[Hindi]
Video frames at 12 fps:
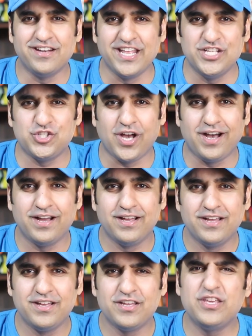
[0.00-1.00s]
नीचा
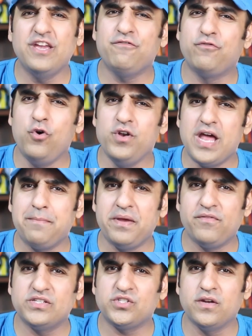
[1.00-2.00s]
ये वो नाम
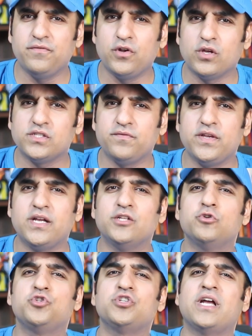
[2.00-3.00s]
है वेस्टर्न फिलोसफी का
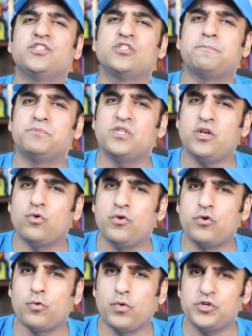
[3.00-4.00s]
जो शायद सबसे
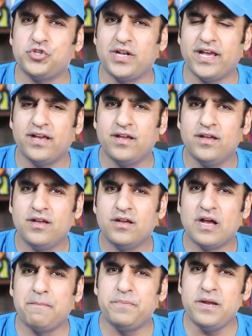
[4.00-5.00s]
कॉन्ट्रोवर्शियल है
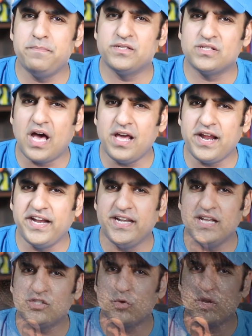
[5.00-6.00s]
अपने बिजार आइडियाज